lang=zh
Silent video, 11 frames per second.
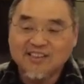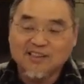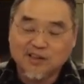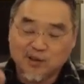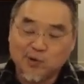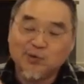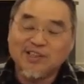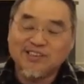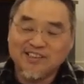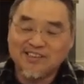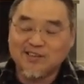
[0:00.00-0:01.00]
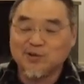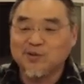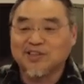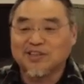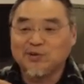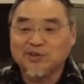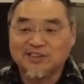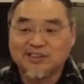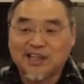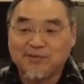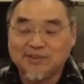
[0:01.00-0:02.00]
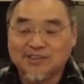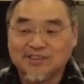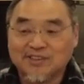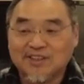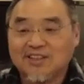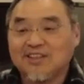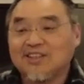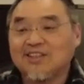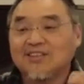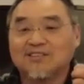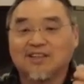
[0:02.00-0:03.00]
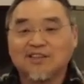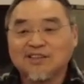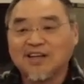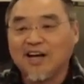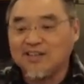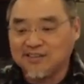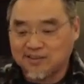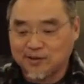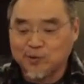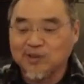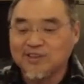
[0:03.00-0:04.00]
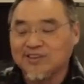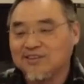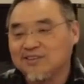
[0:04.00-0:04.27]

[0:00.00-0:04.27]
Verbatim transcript: 使徒跟先知都是人去称他们的，神看使徒跟先